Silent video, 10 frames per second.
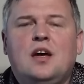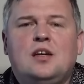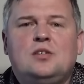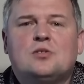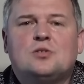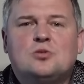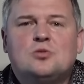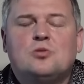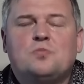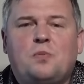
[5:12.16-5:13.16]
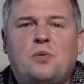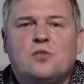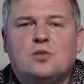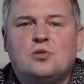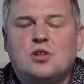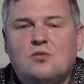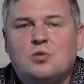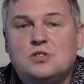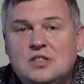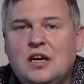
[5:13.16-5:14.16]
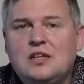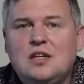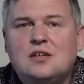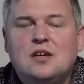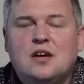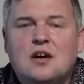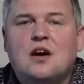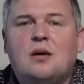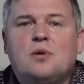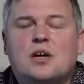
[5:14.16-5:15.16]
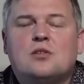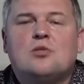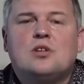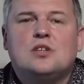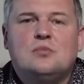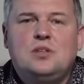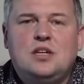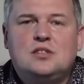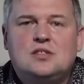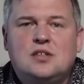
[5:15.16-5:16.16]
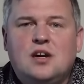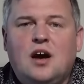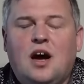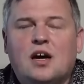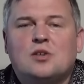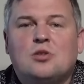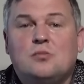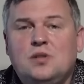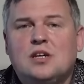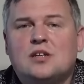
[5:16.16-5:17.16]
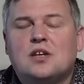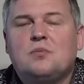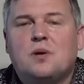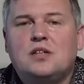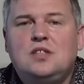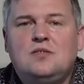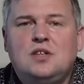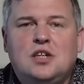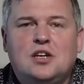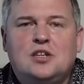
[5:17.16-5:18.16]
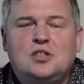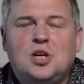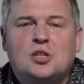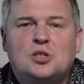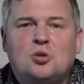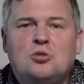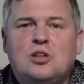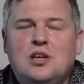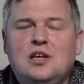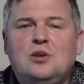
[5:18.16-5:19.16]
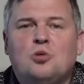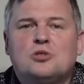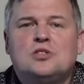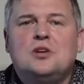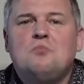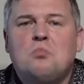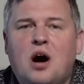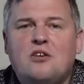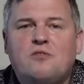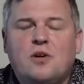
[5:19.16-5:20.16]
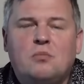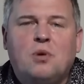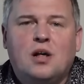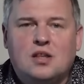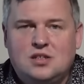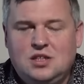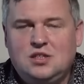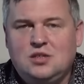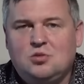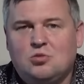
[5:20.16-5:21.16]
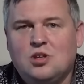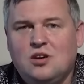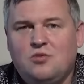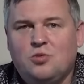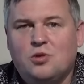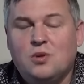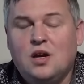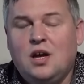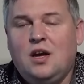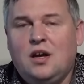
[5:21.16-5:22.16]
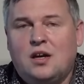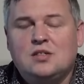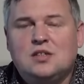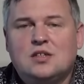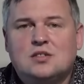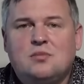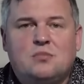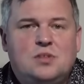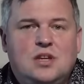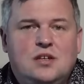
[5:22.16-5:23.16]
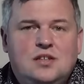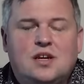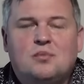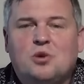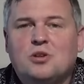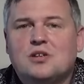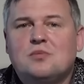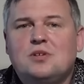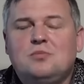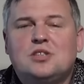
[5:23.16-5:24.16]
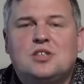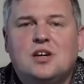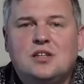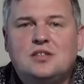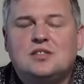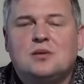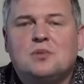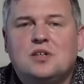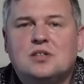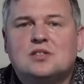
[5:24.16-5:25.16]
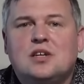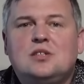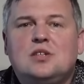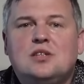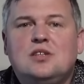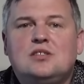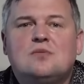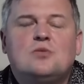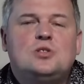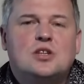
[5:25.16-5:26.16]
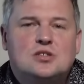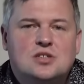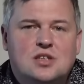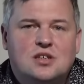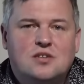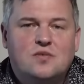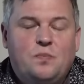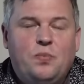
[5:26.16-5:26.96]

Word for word: идет суд по поводу того здания, храма, которое там есть о котором некоторые противники кричат, что это религиозный маф, малая архитектурная форма. Хотя на самом деле никому она там не мешала и самая настоящая действующая церковь.